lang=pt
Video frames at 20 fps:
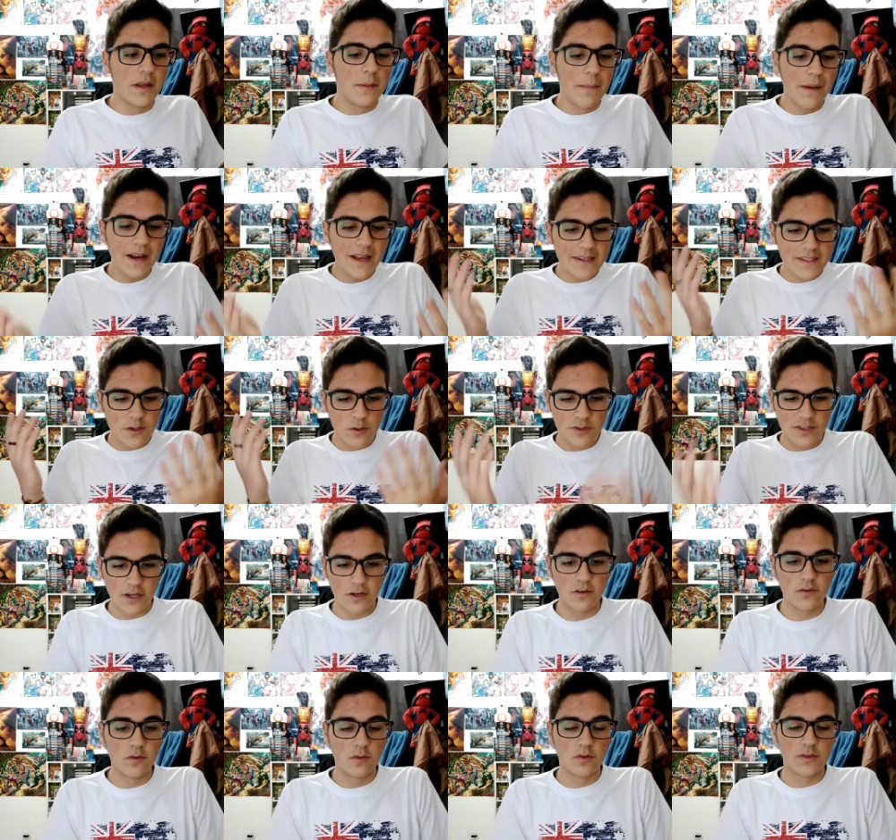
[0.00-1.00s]
Beleza que o
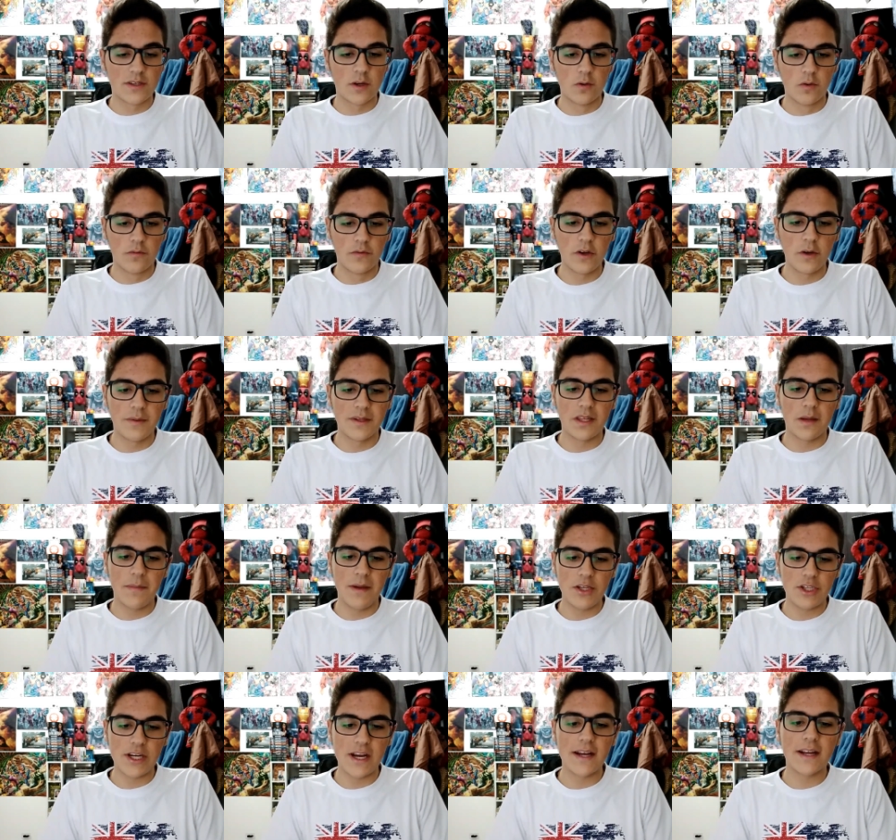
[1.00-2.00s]
do segundo filme
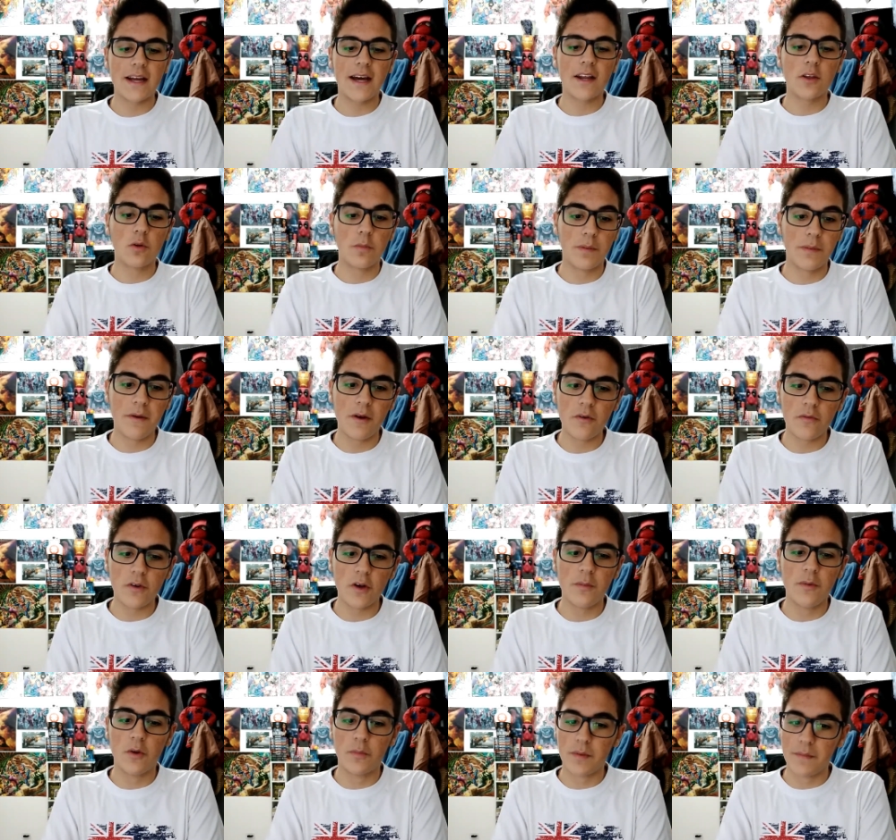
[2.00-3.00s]
também tinha a cara do primeiro
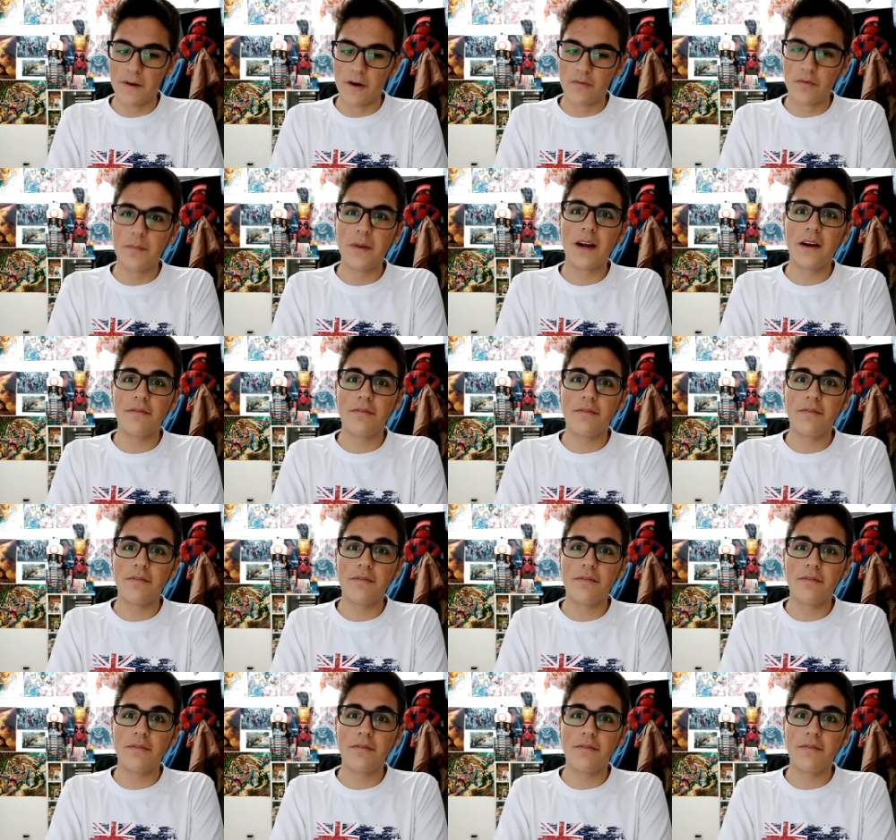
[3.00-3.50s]
filme, o primeiro filme era